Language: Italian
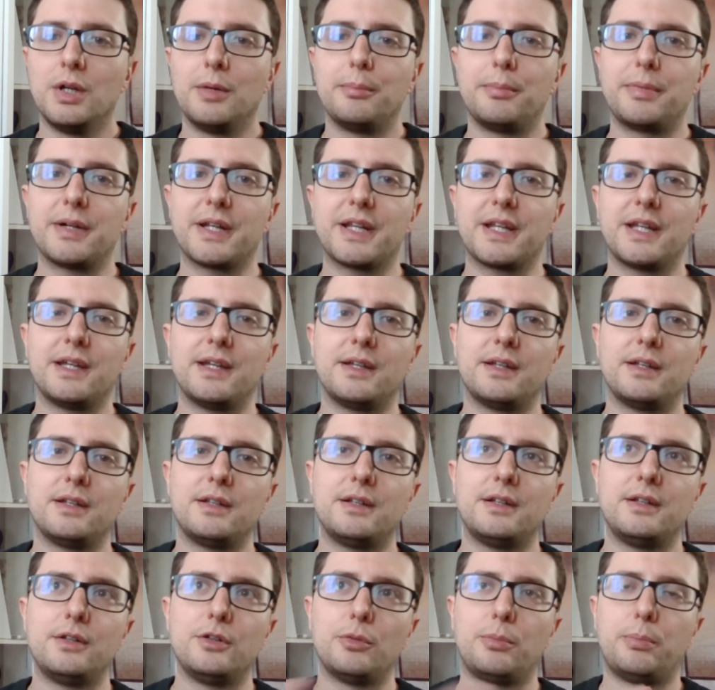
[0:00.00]
perché
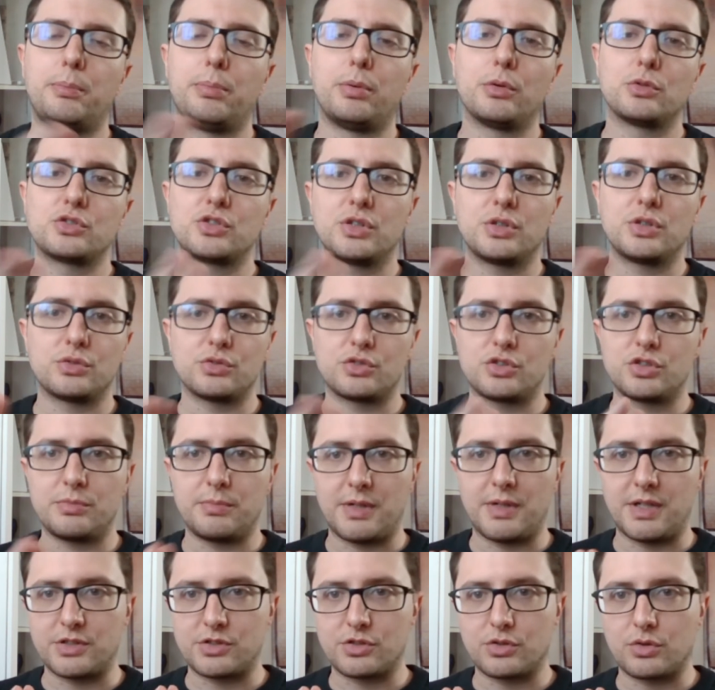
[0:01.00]
gli opposti non si
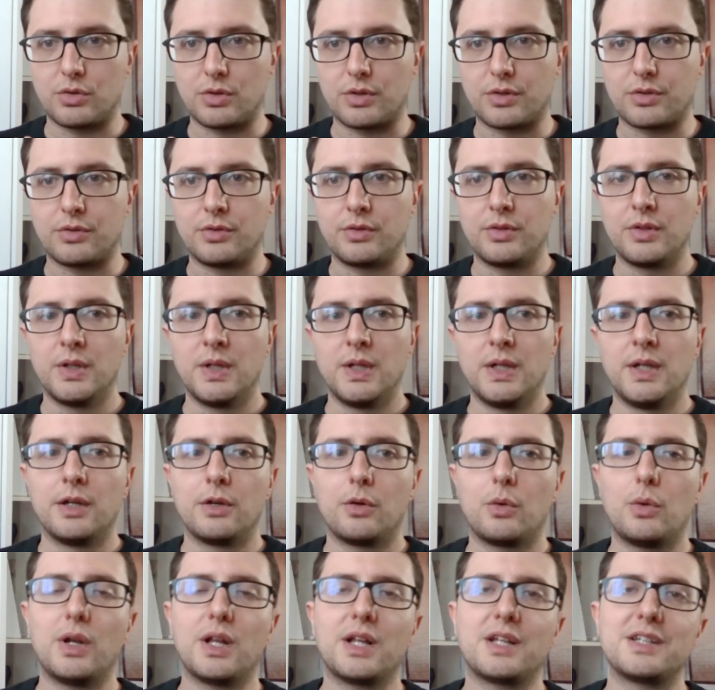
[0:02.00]
mescolano.
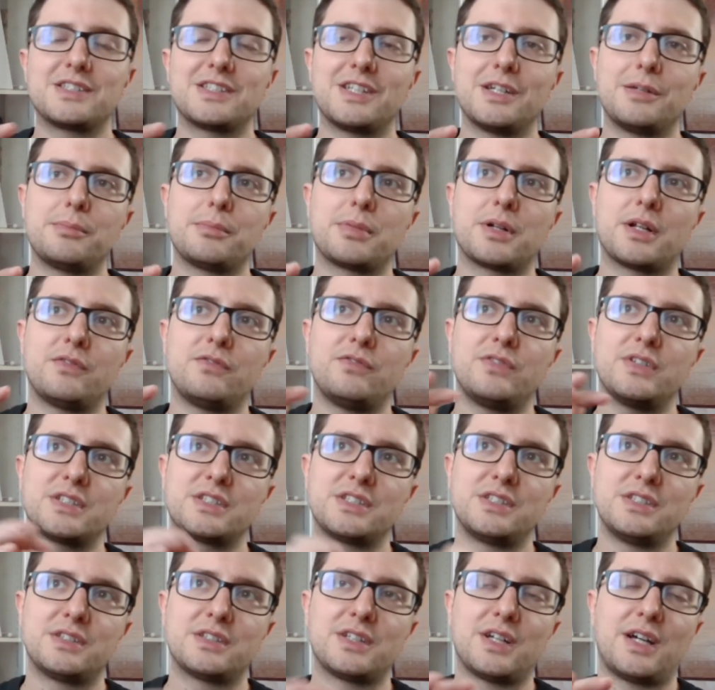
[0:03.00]
Quella che sembra
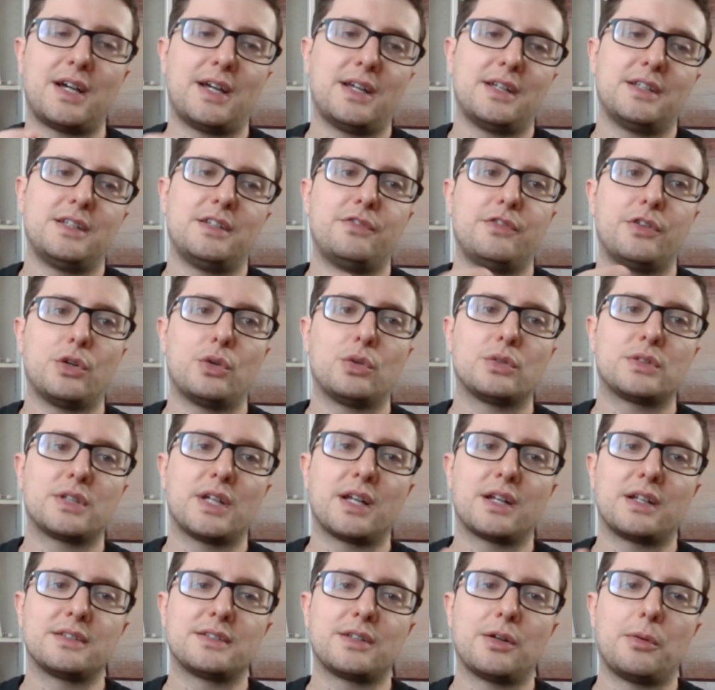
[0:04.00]
avversità e difficoltà è
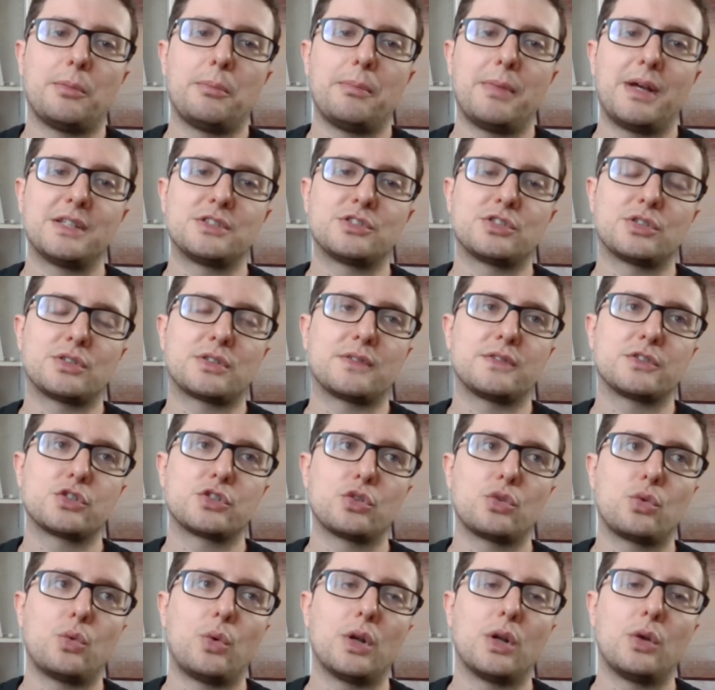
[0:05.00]
in realtà un mezzo
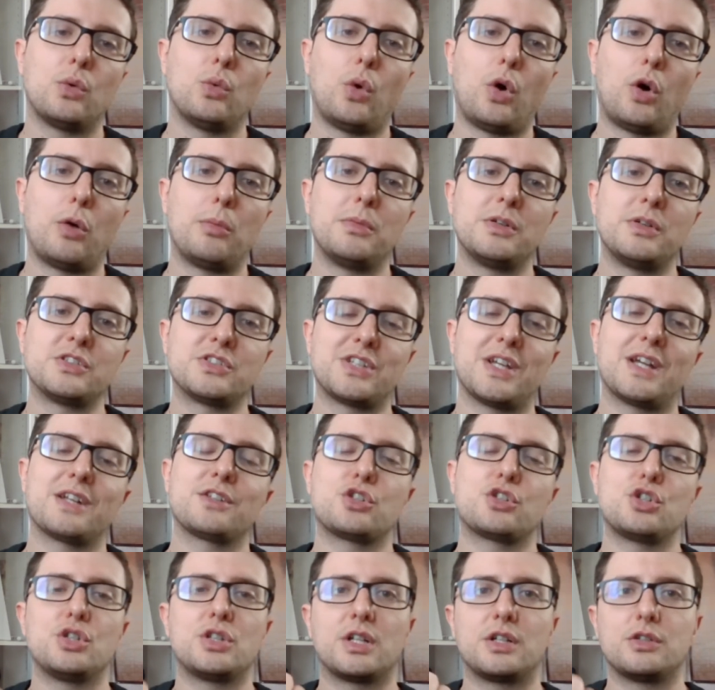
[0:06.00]
attraverso il quale l'uomo
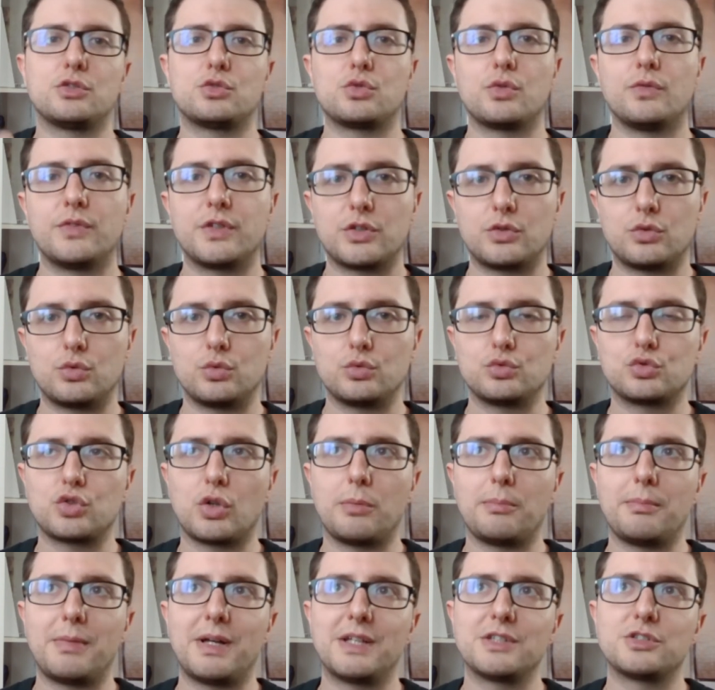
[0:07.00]
esercita le sue virtù,
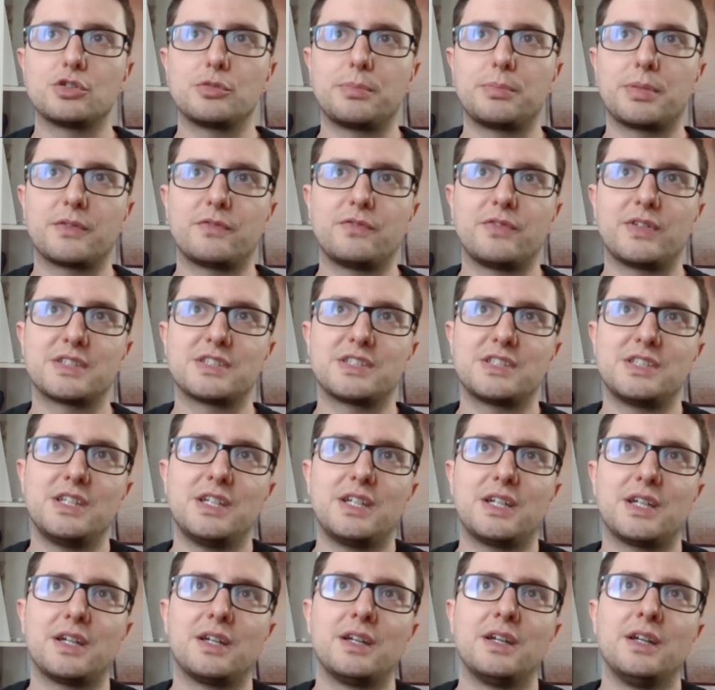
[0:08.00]
cioè un mezzo per far sì
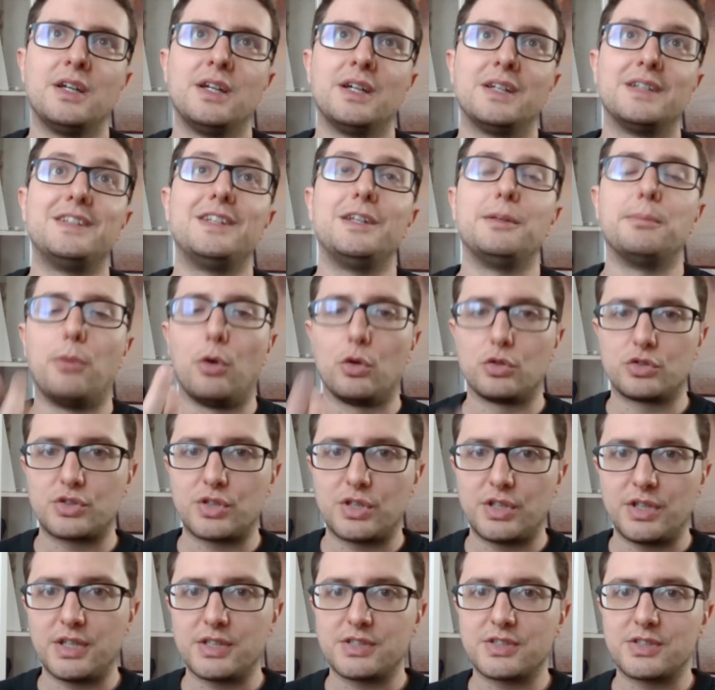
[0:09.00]
che
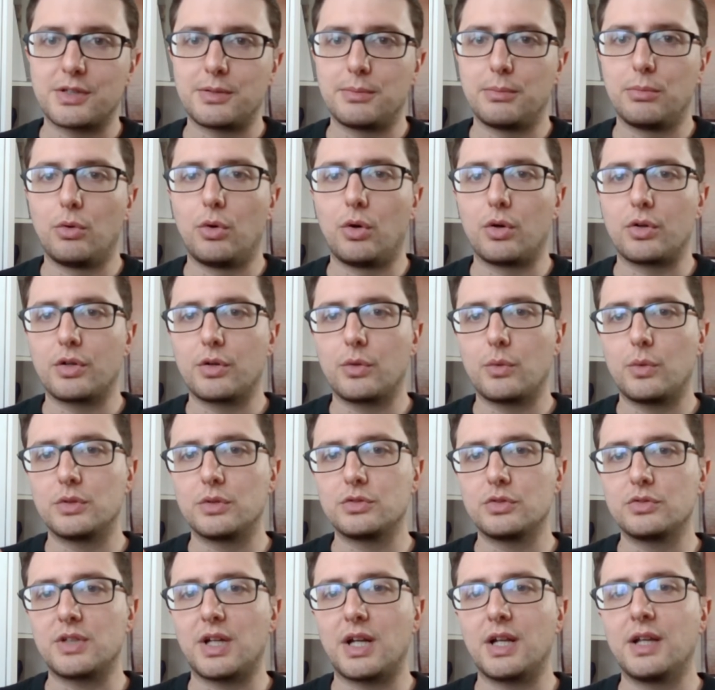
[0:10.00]
dimostri di essere buono, in
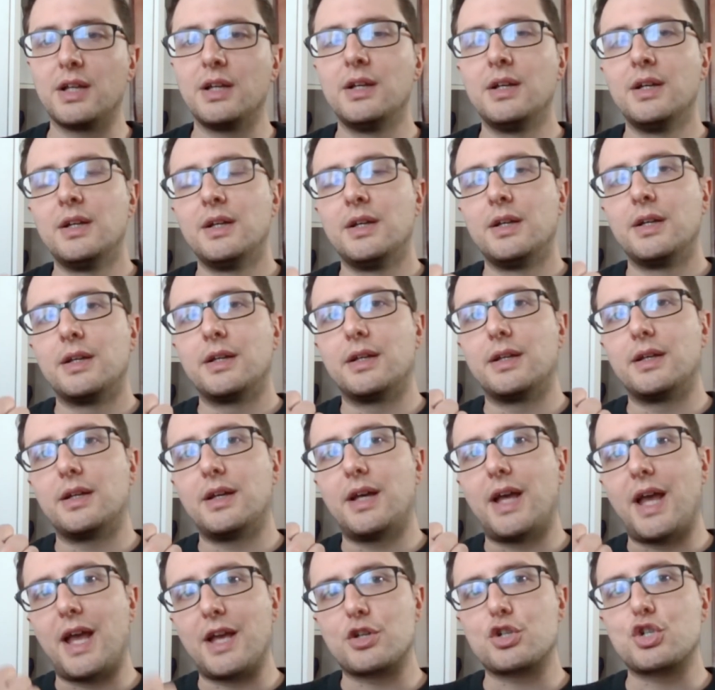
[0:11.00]
quanto tale
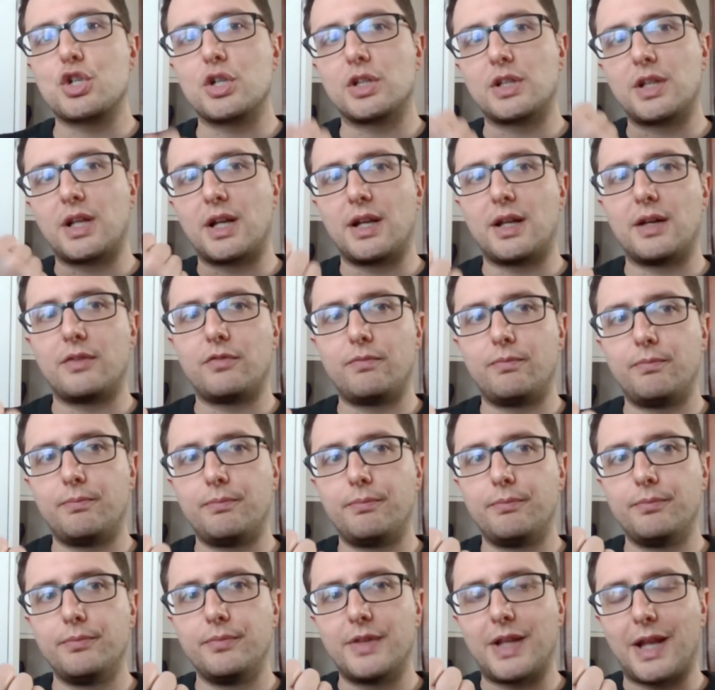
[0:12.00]
eh, esce dalla,
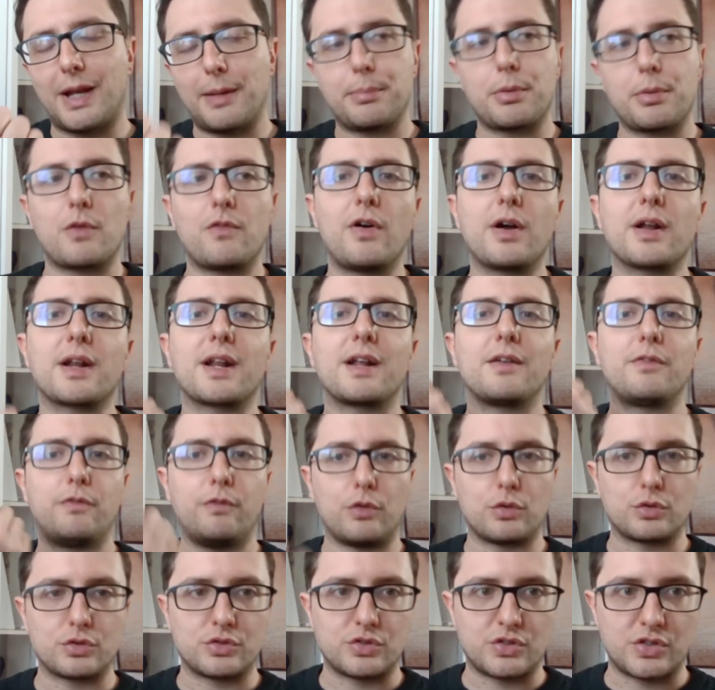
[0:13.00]
dalla, prova
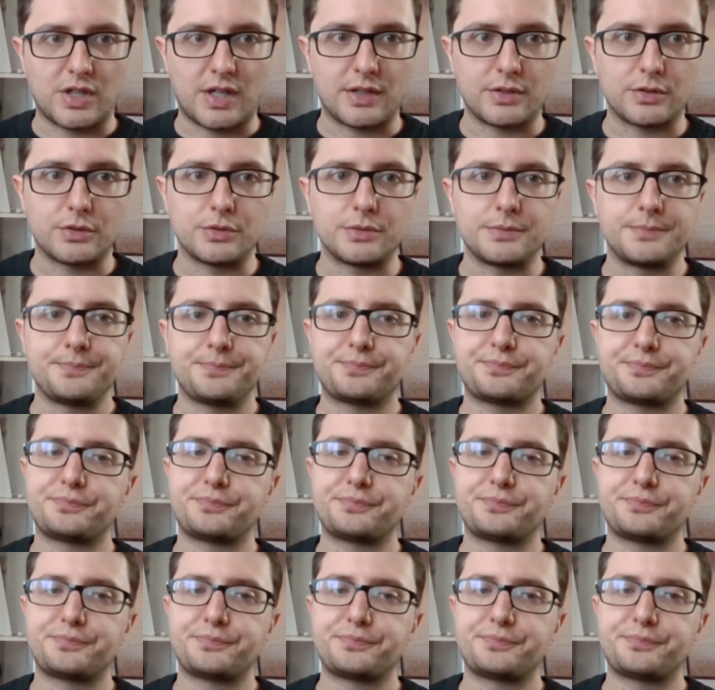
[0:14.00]
rafforzato.